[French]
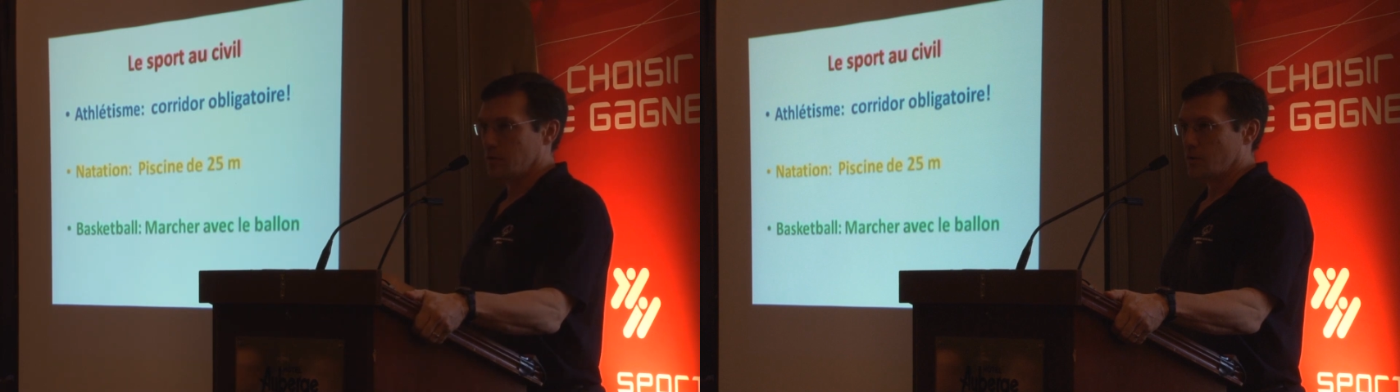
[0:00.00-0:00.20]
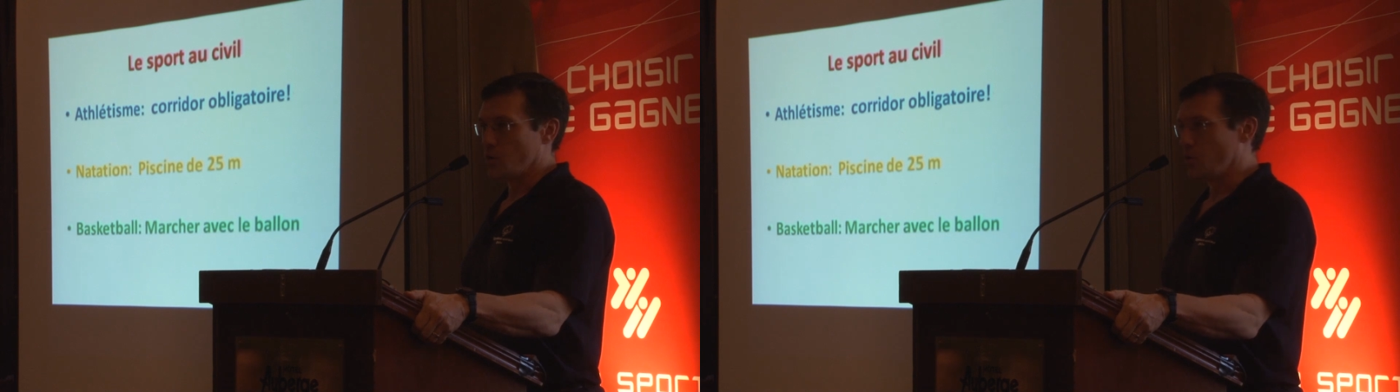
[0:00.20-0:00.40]

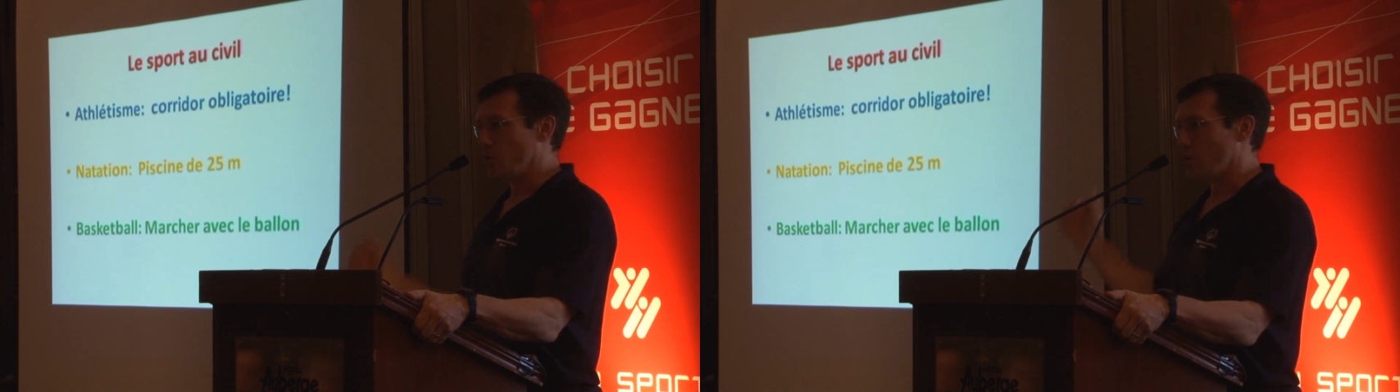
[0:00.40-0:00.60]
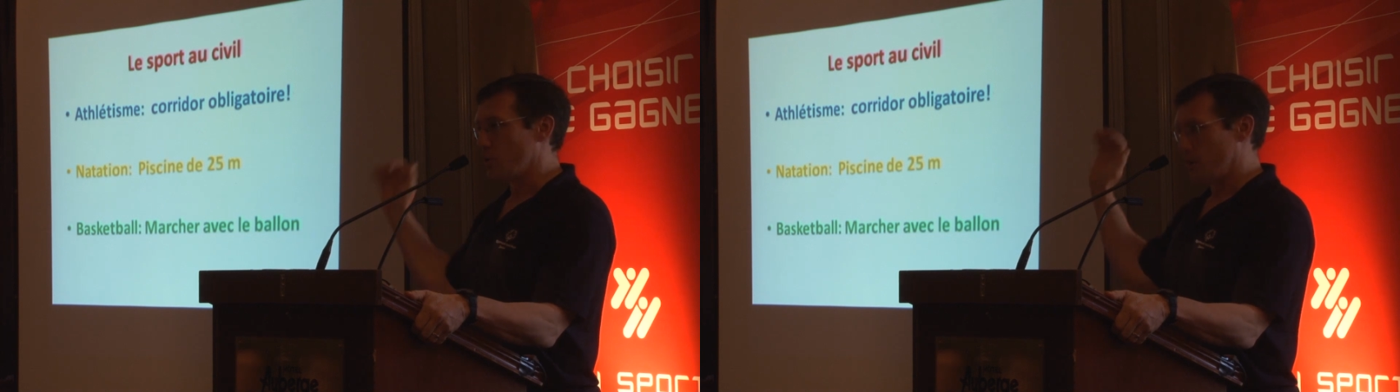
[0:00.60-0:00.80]
qu'on
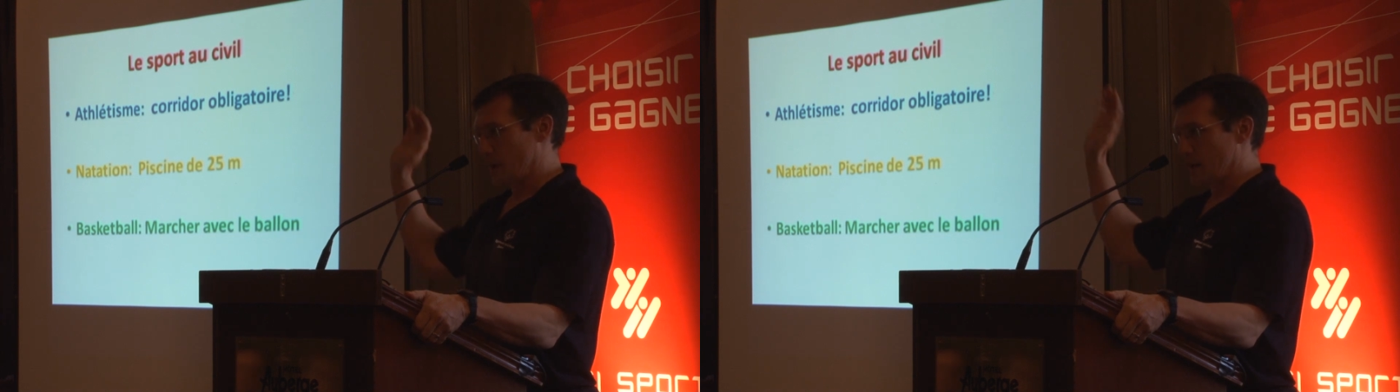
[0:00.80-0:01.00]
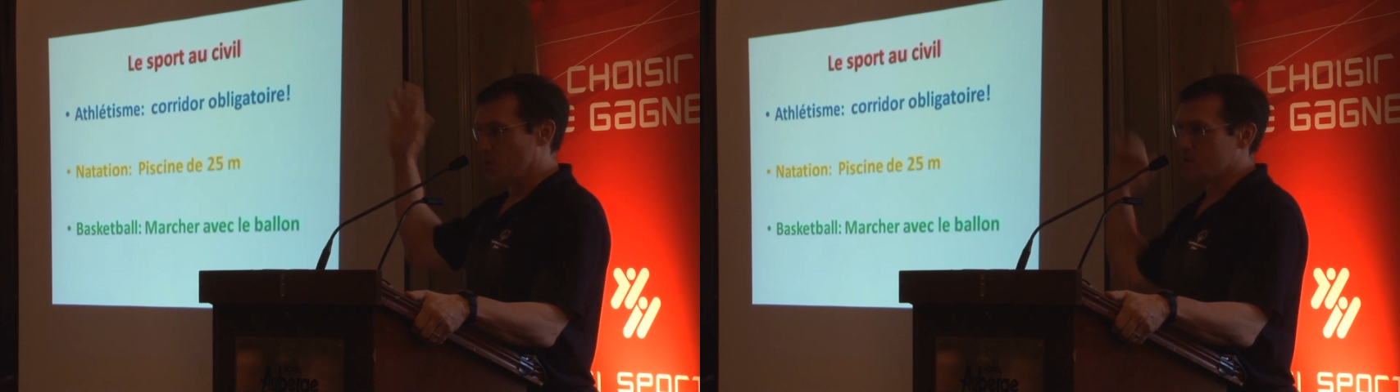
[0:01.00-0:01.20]
a
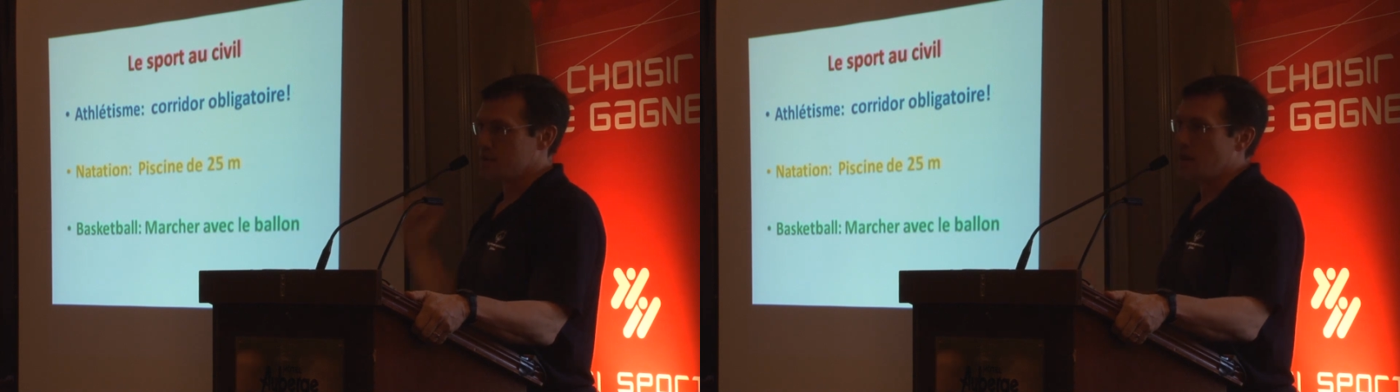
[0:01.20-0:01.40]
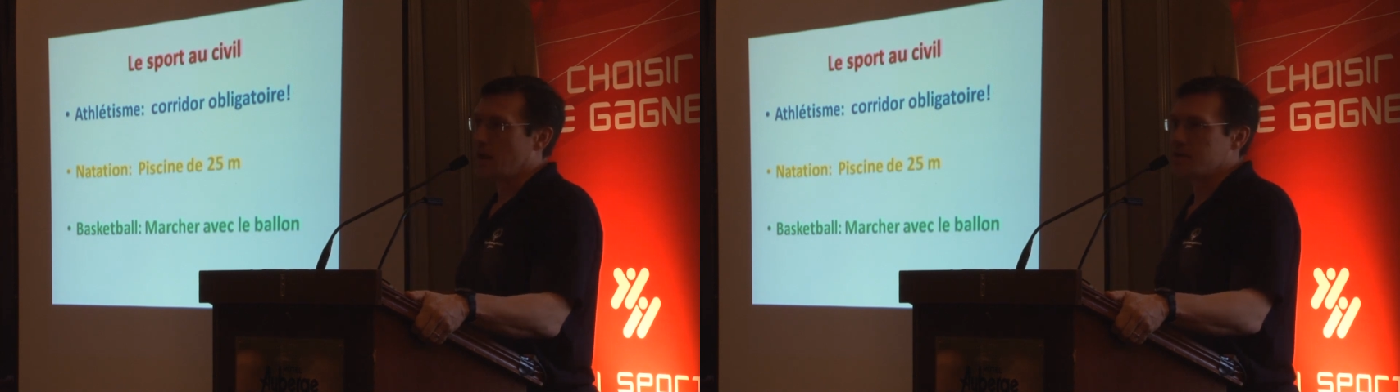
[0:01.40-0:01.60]

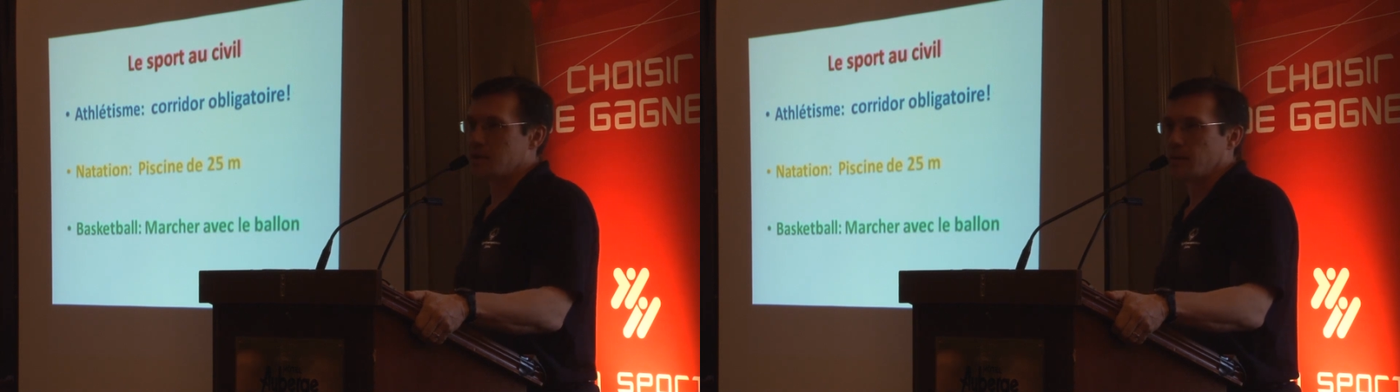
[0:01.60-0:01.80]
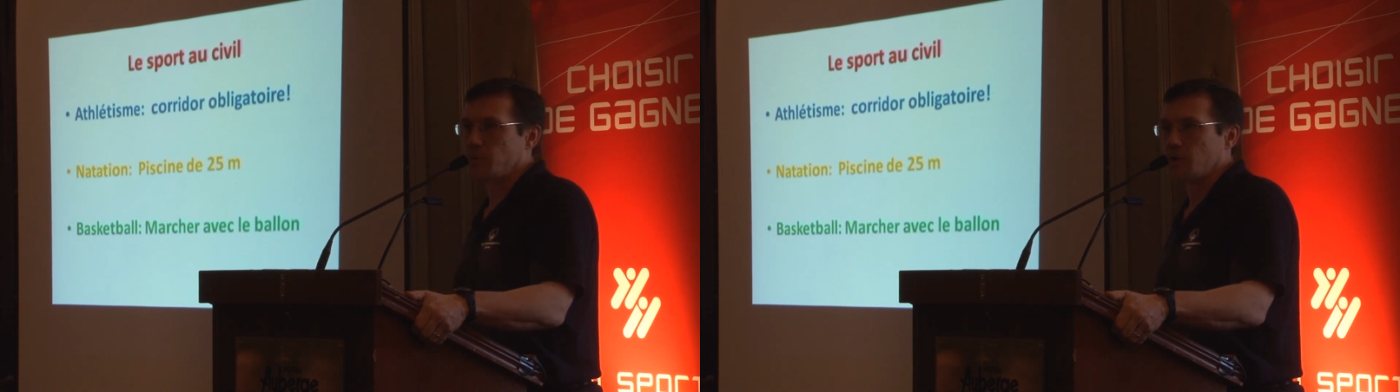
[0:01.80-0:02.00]
annoncé à la
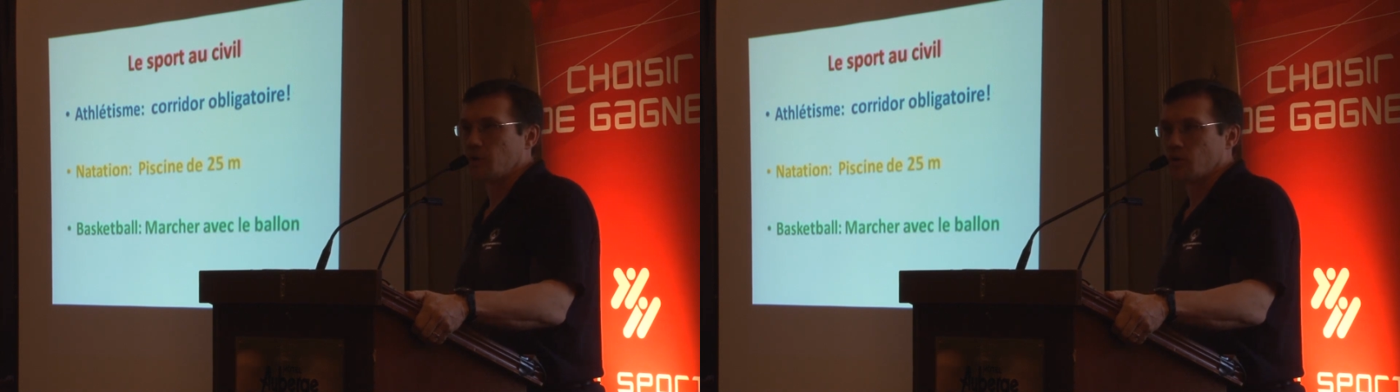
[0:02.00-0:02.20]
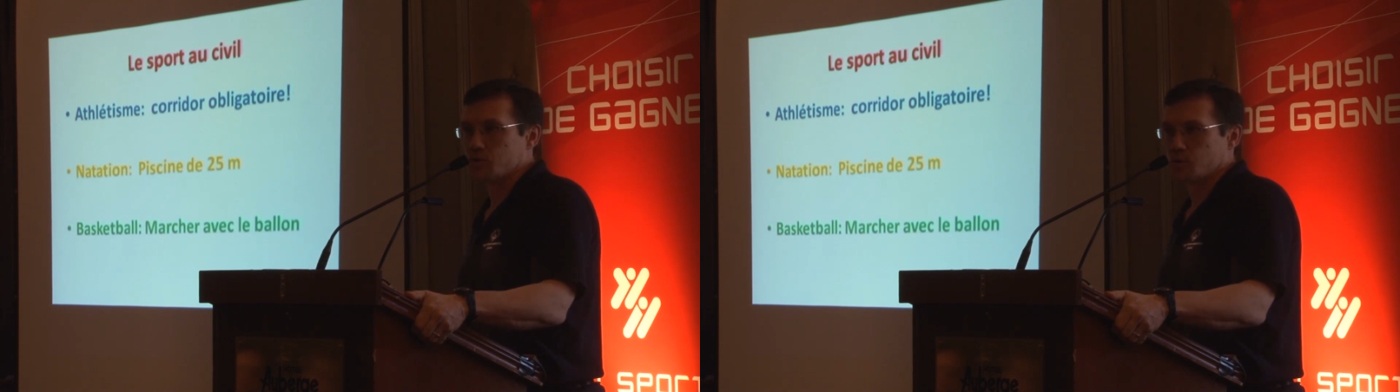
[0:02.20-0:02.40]
cérémonie de
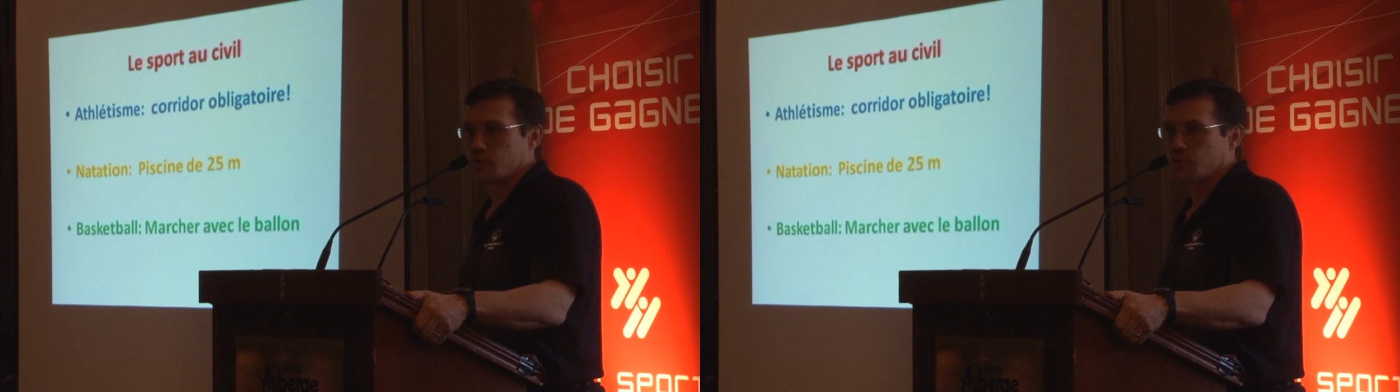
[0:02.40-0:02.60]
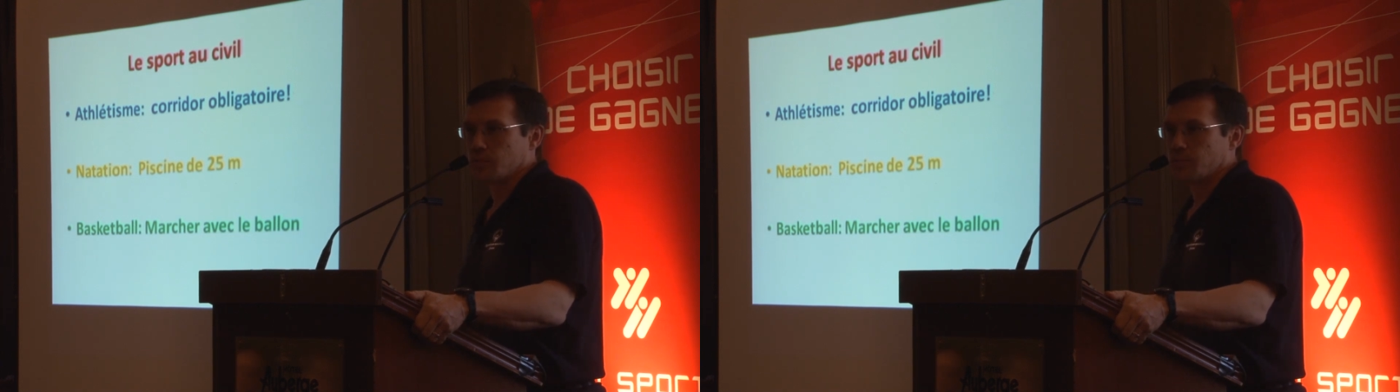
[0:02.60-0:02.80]
clôture.
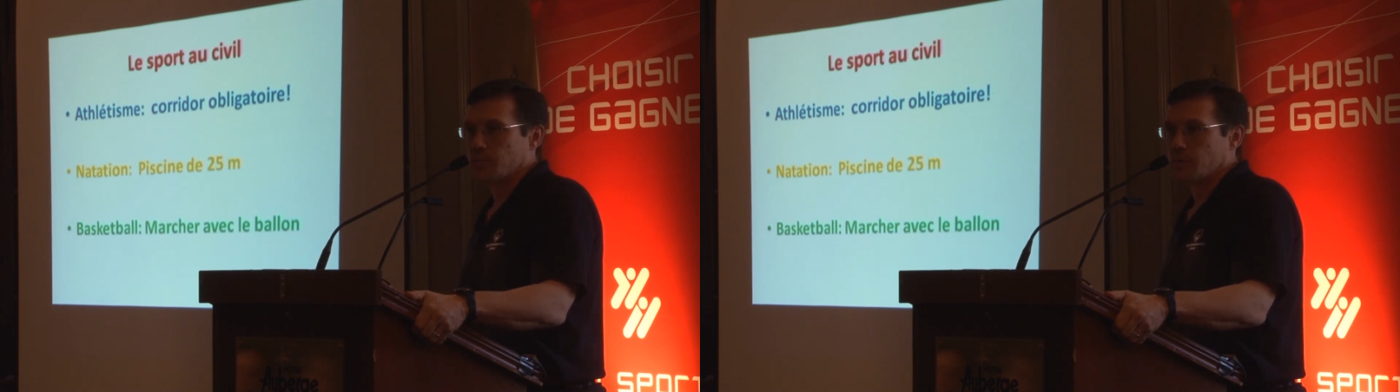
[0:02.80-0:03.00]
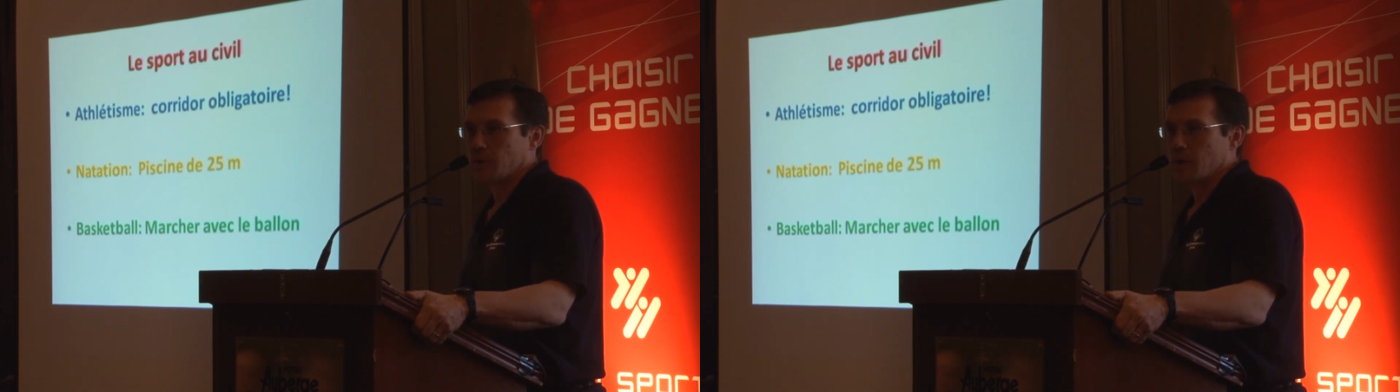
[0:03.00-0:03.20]

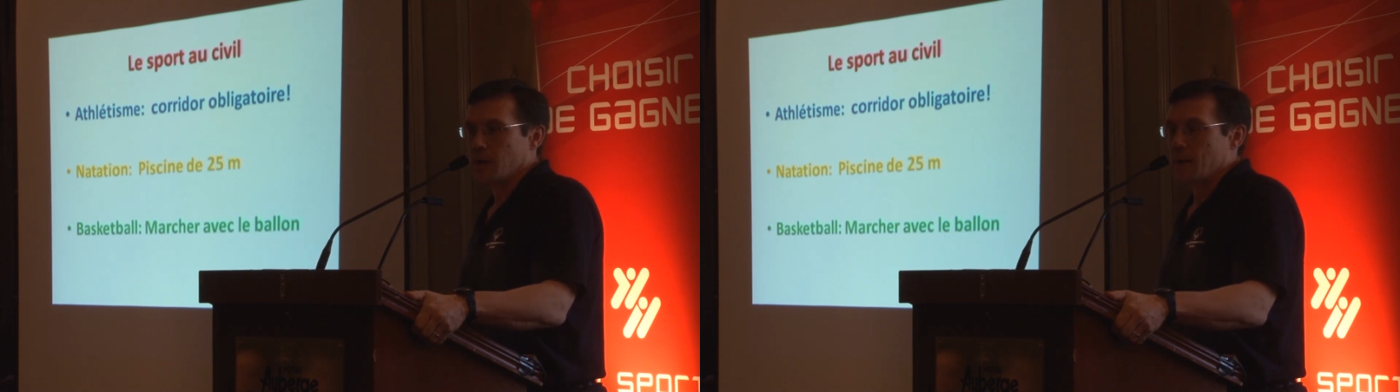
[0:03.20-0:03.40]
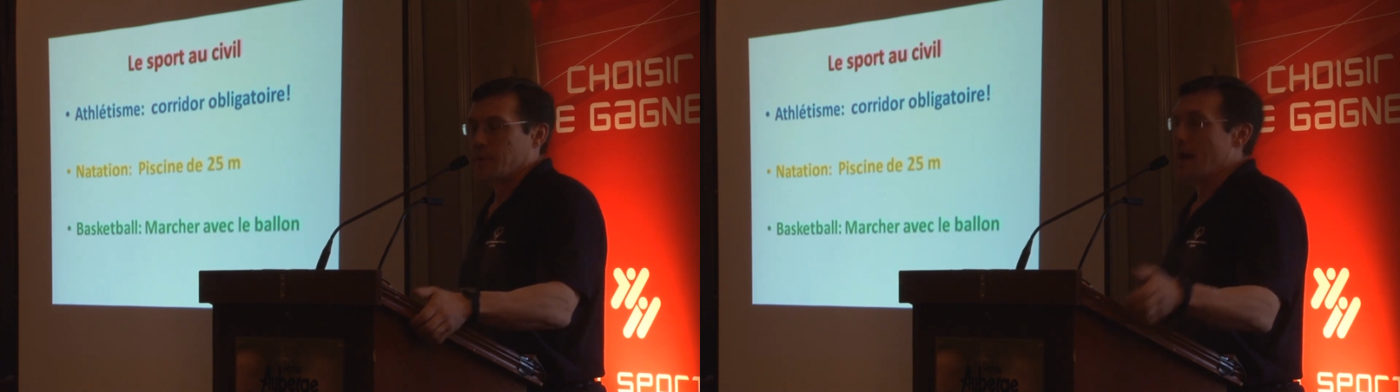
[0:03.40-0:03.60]

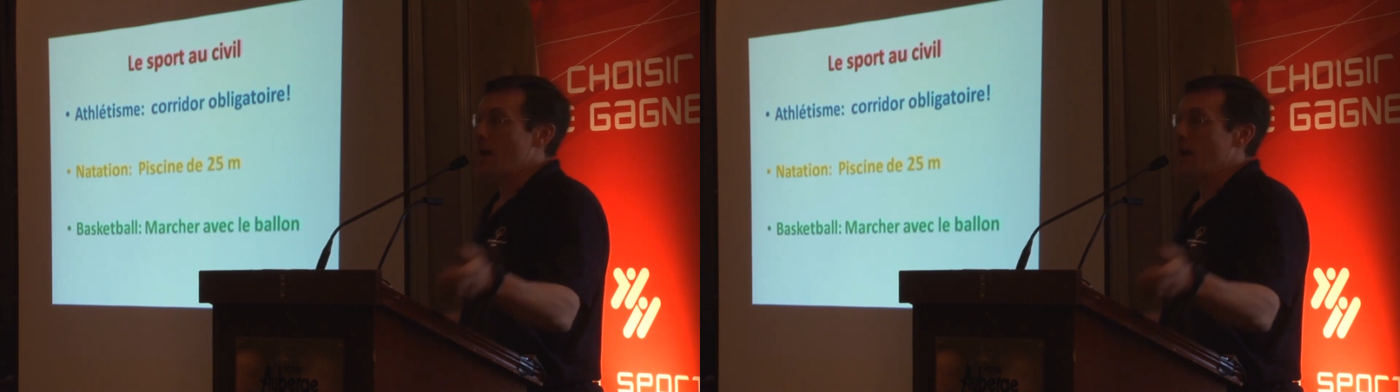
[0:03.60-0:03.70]
Puis